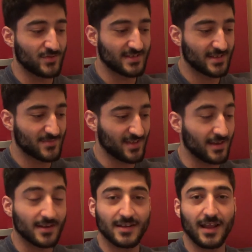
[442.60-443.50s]
Und jetzt gibt es
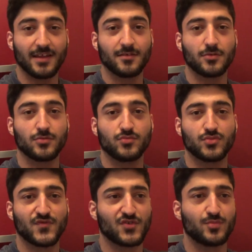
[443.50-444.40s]
eine kleine
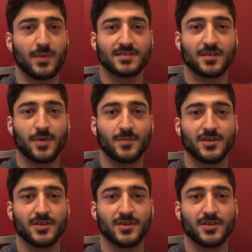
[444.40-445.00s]
Zwischenmahlzeit bei